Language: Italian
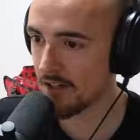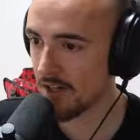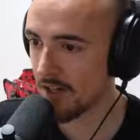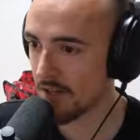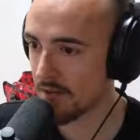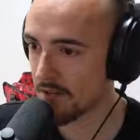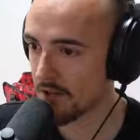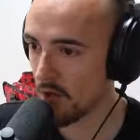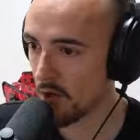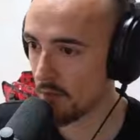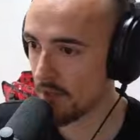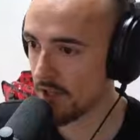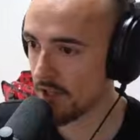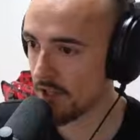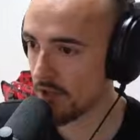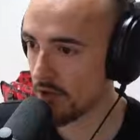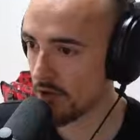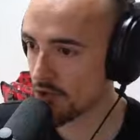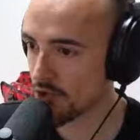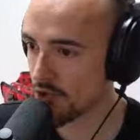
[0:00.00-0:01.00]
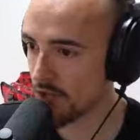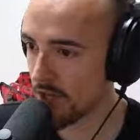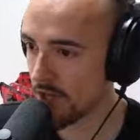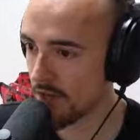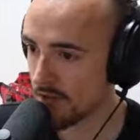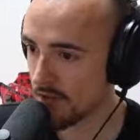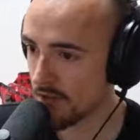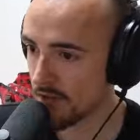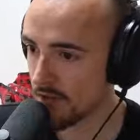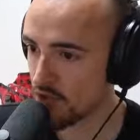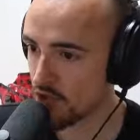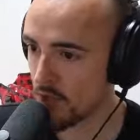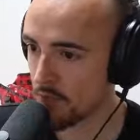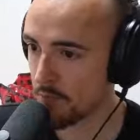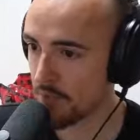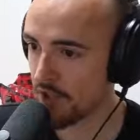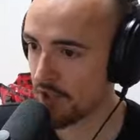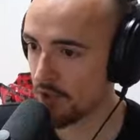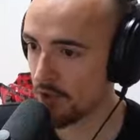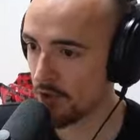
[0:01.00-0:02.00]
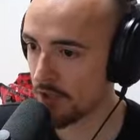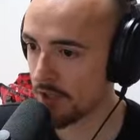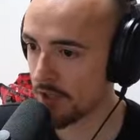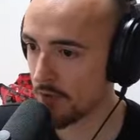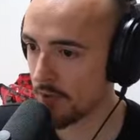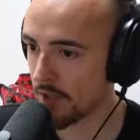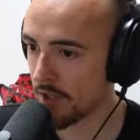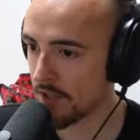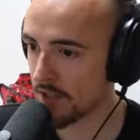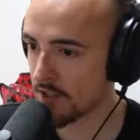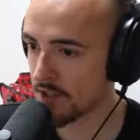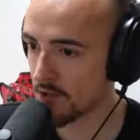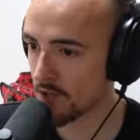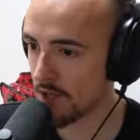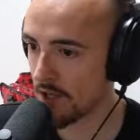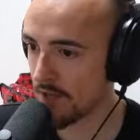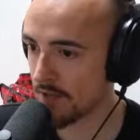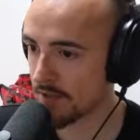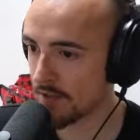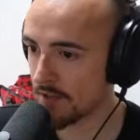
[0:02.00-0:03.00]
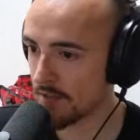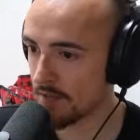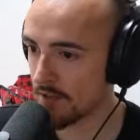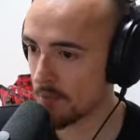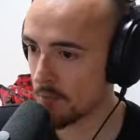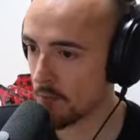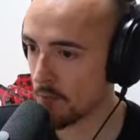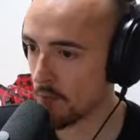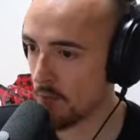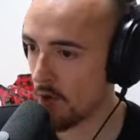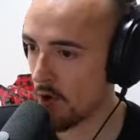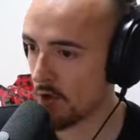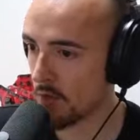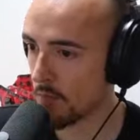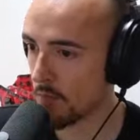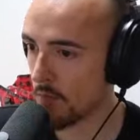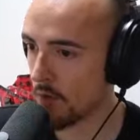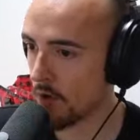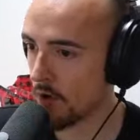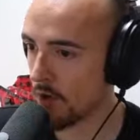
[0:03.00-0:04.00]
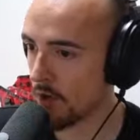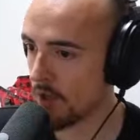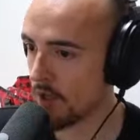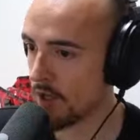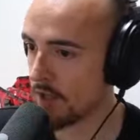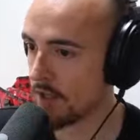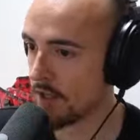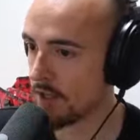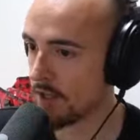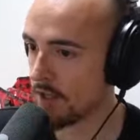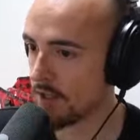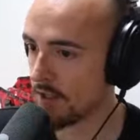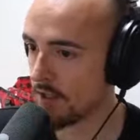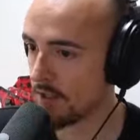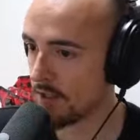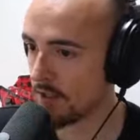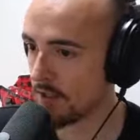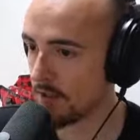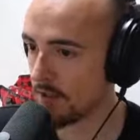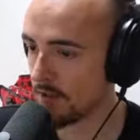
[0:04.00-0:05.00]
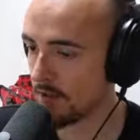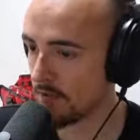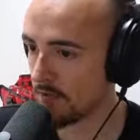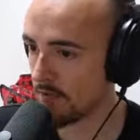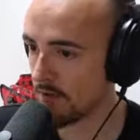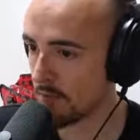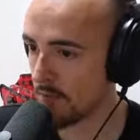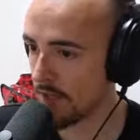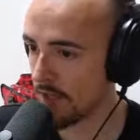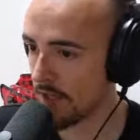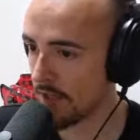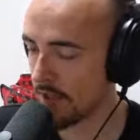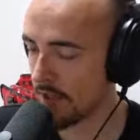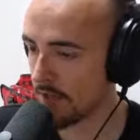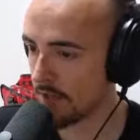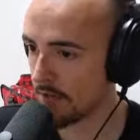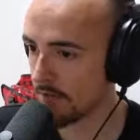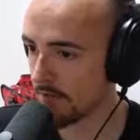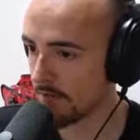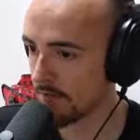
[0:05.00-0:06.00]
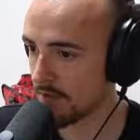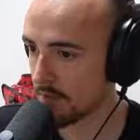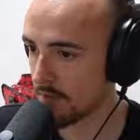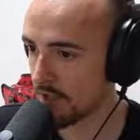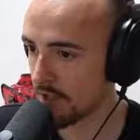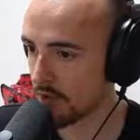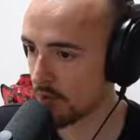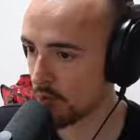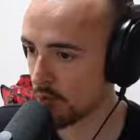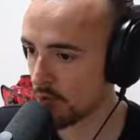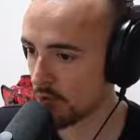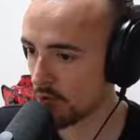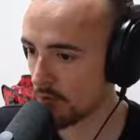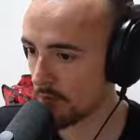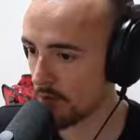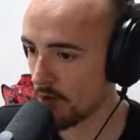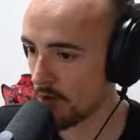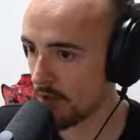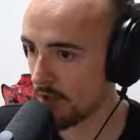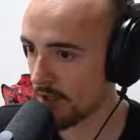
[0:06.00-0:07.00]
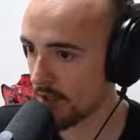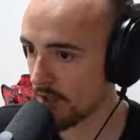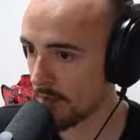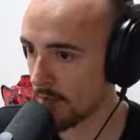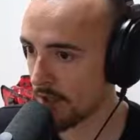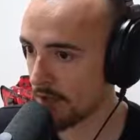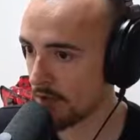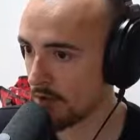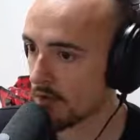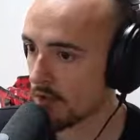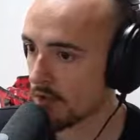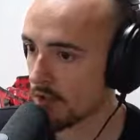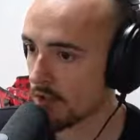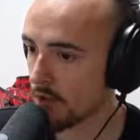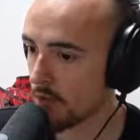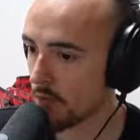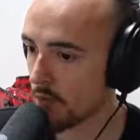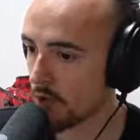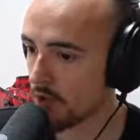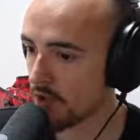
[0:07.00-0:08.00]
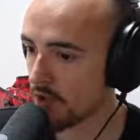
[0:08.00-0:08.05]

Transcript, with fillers: eh siamo pieni oggi eh c'è il pienone qui al ristorante muori un po' ehi va bene va bene tutto però anche meno mettiamo un po' di